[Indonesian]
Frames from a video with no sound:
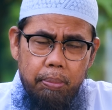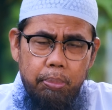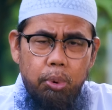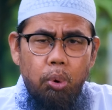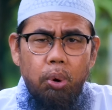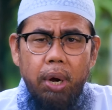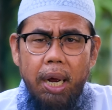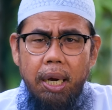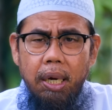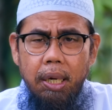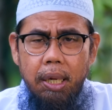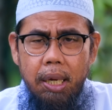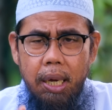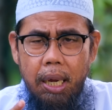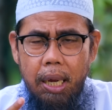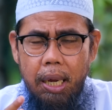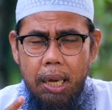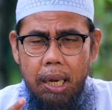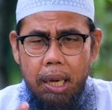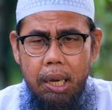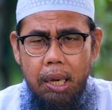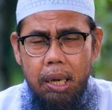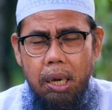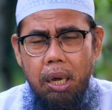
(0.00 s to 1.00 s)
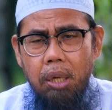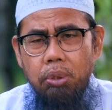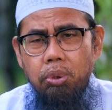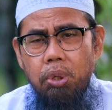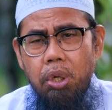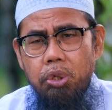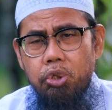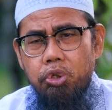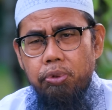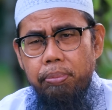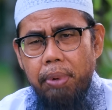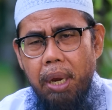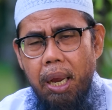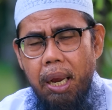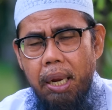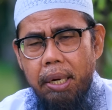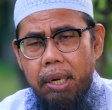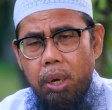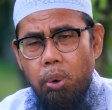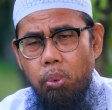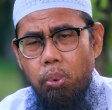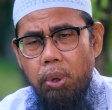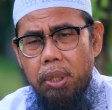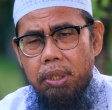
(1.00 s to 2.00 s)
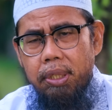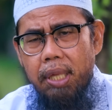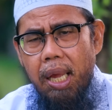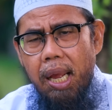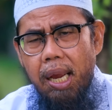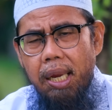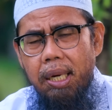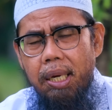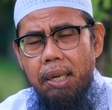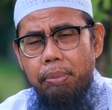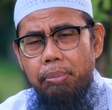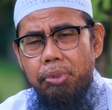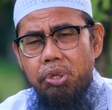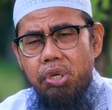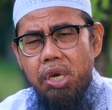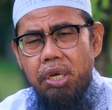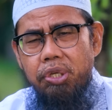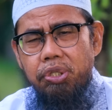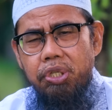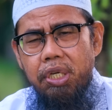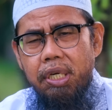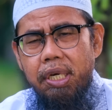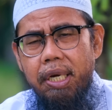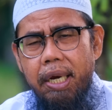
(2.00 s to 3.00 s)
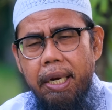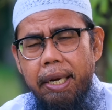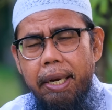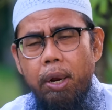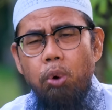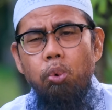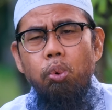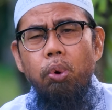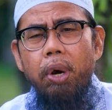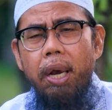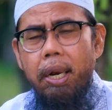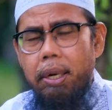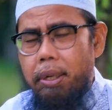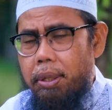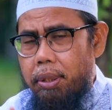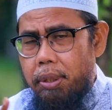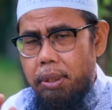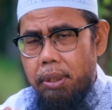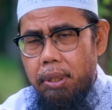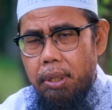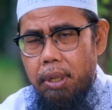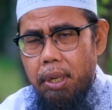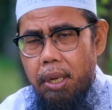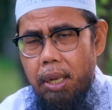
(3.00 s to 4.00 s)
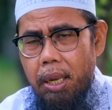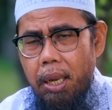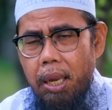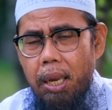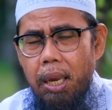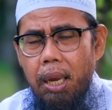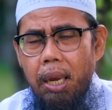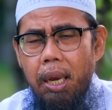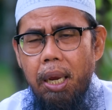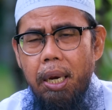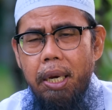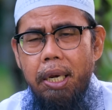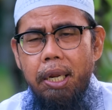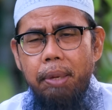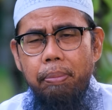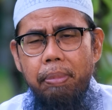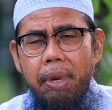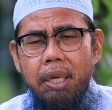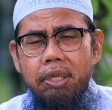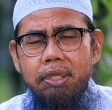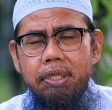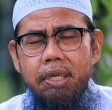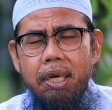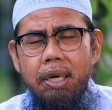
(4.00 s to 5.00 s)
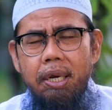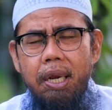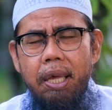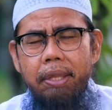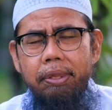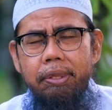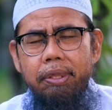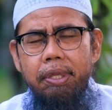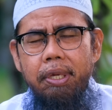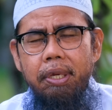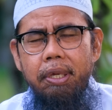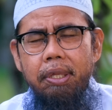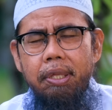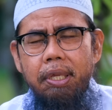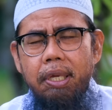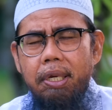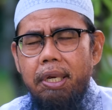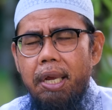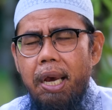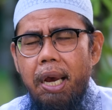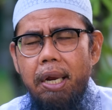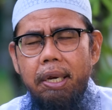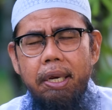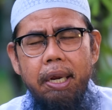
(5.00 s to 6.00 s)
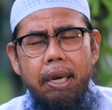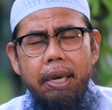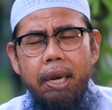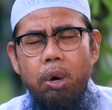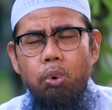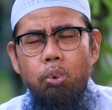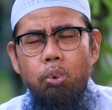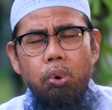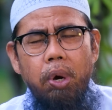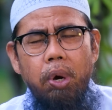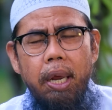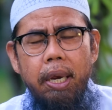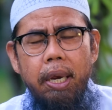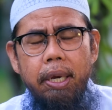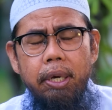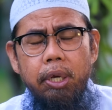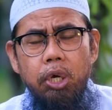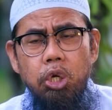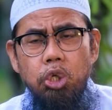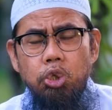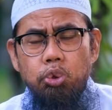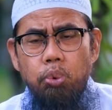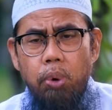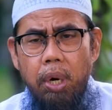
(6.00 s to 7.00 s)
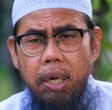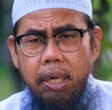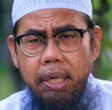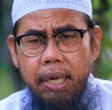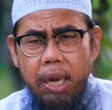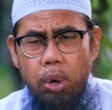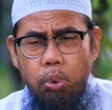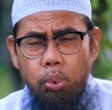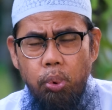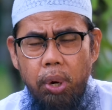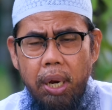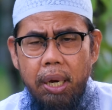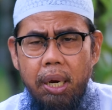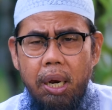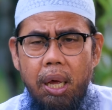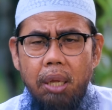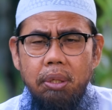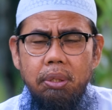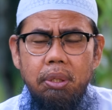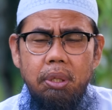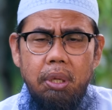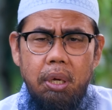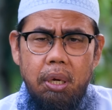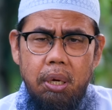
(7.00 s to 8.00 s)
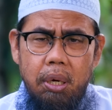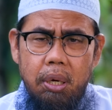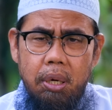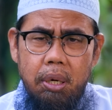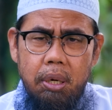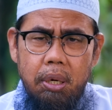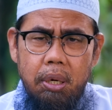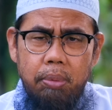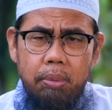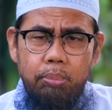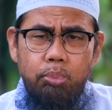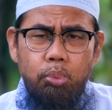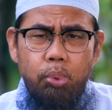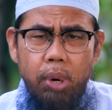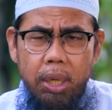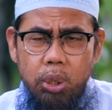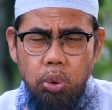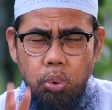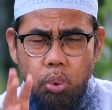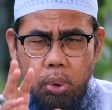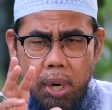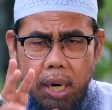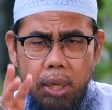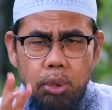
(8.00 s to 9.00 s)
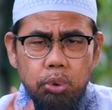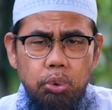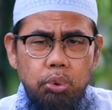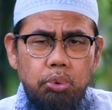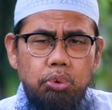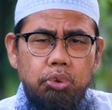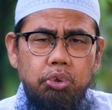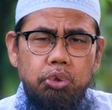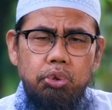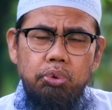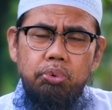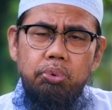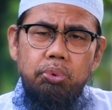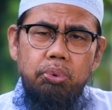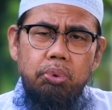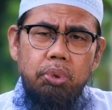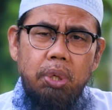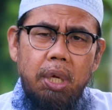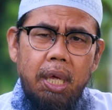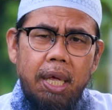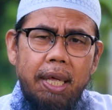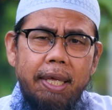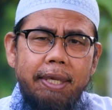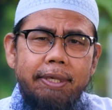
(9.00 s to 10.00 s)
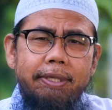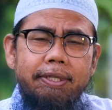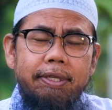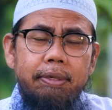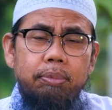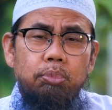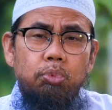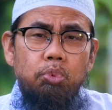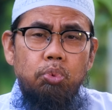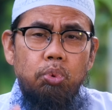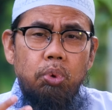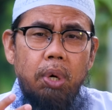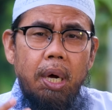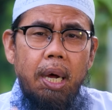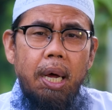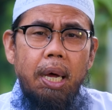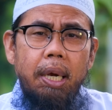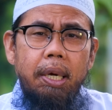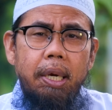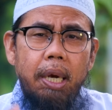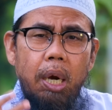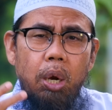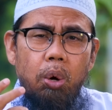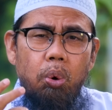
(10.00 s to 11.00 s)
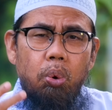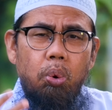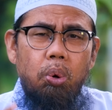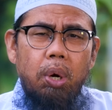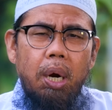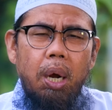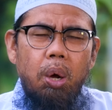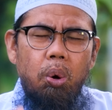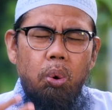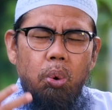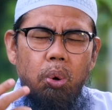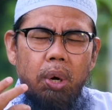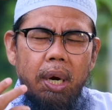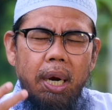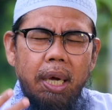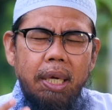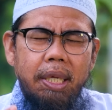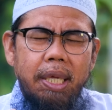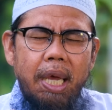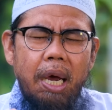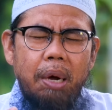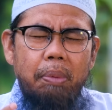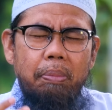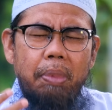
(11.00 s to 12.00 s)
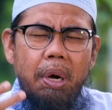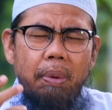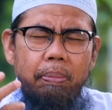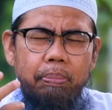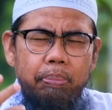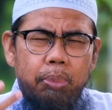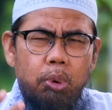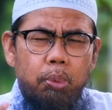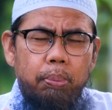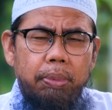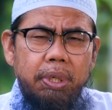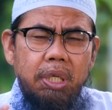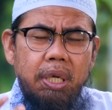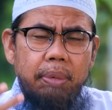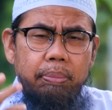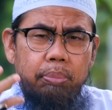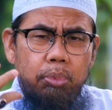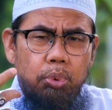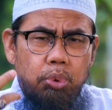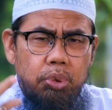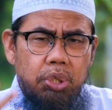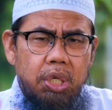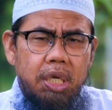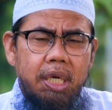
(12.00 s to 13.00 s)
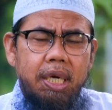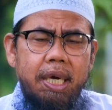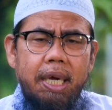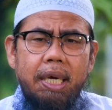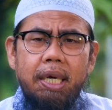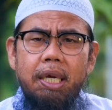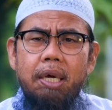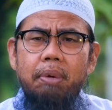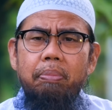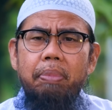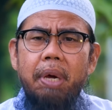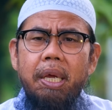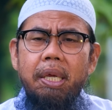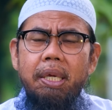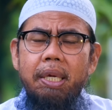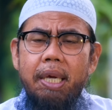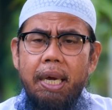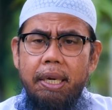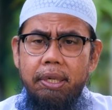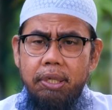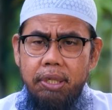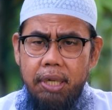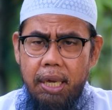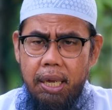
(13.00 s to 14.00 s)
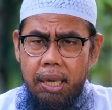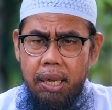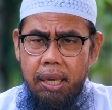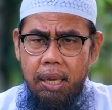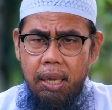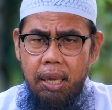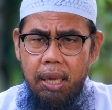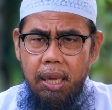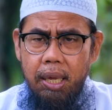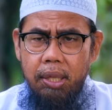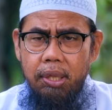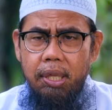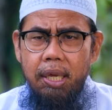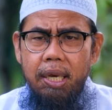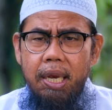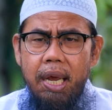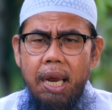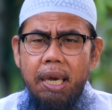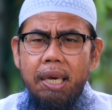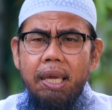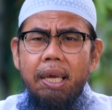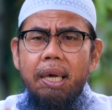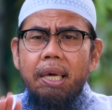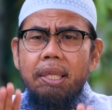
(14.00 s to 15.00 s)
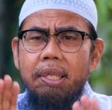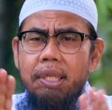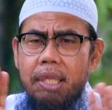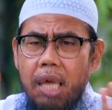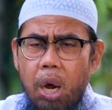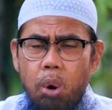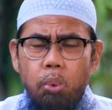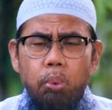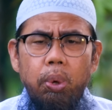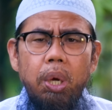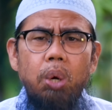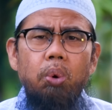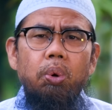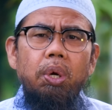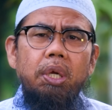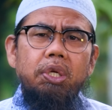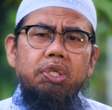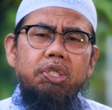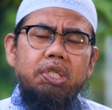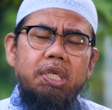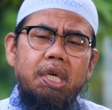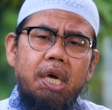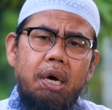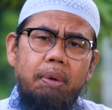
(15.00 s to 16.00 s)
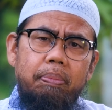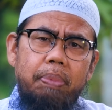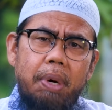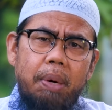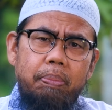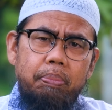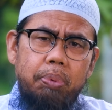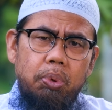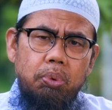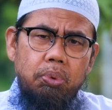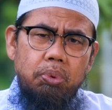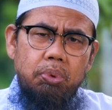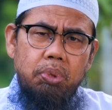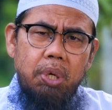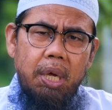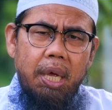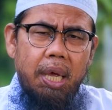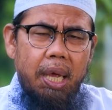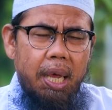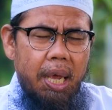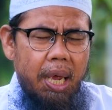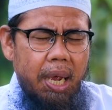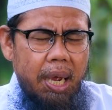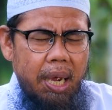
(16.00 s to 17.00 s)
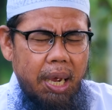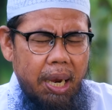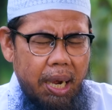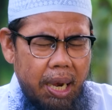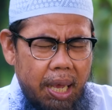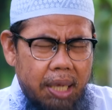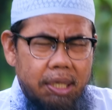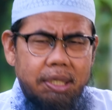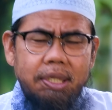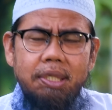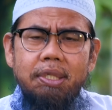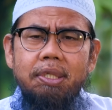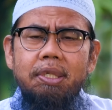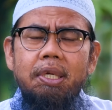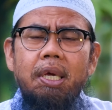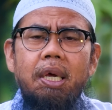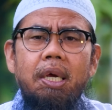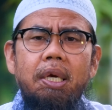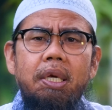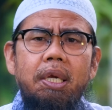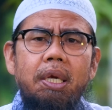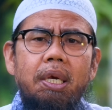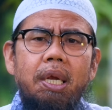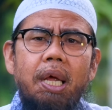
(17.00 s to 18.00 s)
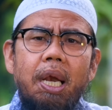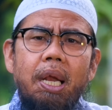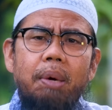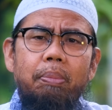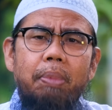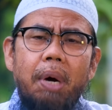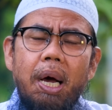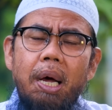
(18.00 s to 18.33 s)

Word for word: Bukankah Allah Subhanahu wa taala menjanjikan naungan di masa nanti tidak ada naungan kecuali naungan Allah buat orang tuju semua adalah orang-orang yang mampu menyembunyikan kebaikannya tidak diketahui oleh siapapun ikhlas di dalam